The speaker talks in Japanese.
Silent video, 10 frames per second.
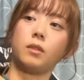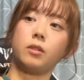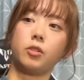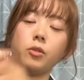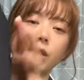
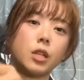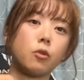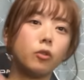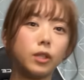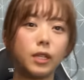正直
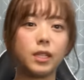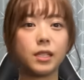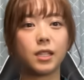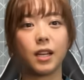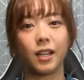こんな
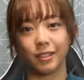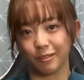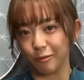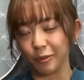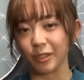に差がある
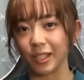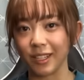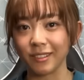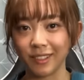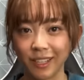と思って
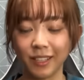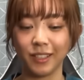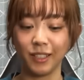なくて